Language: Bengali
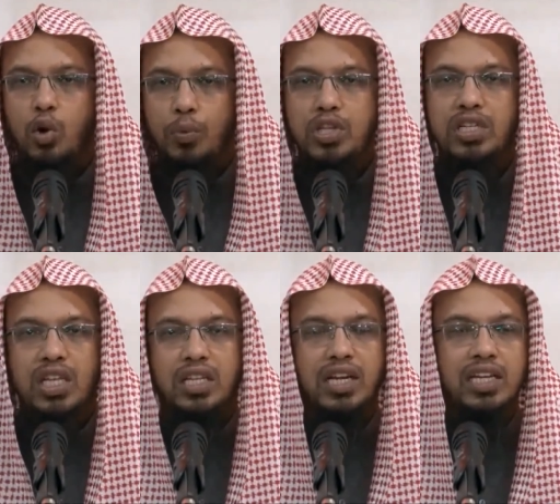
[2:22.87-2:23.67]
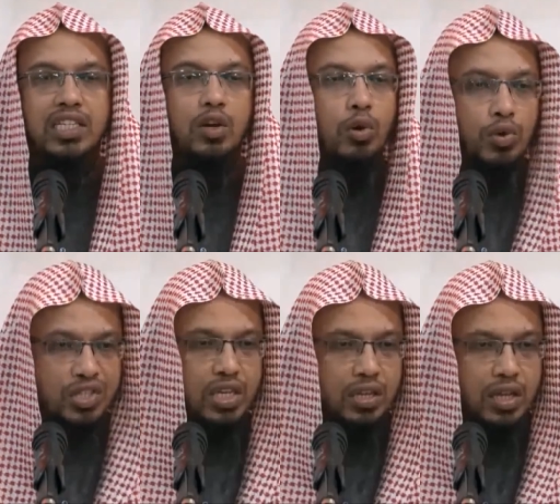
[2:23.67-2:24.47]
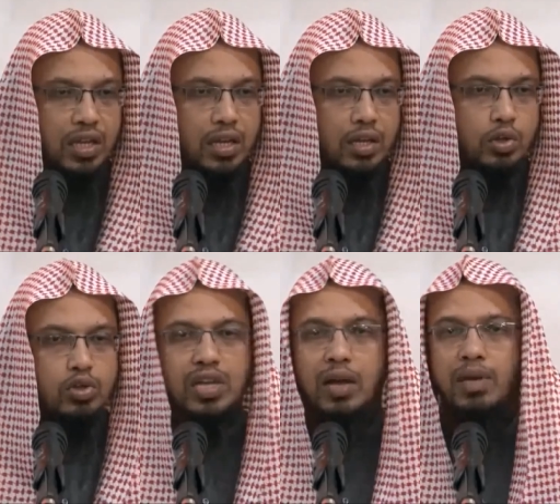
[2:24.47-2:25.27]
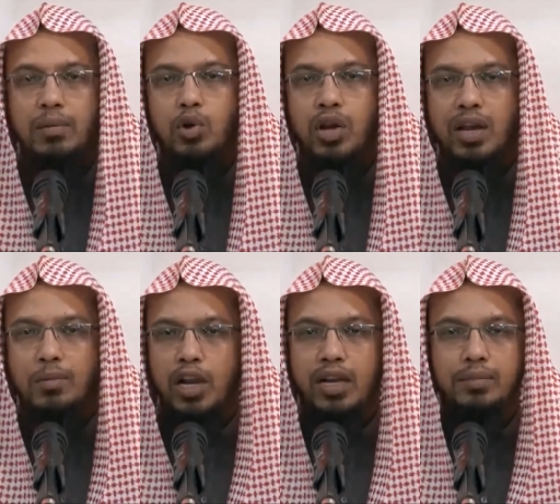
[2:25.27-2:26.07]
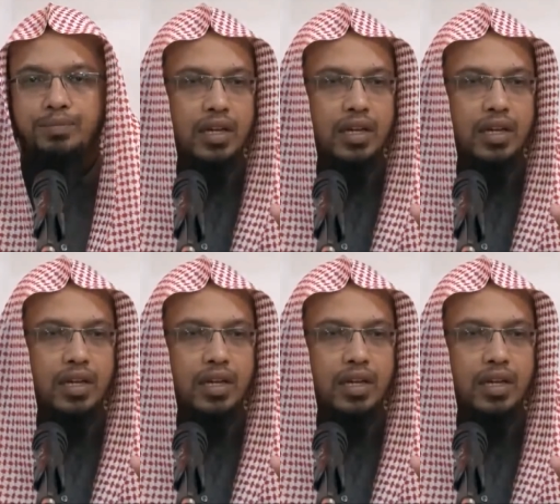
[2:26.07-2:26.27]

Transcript: উপদেশ দিয়ে থাকে সেটা হলো ওসিয়ত তো সাহাবি আবু হরাইরা বলেন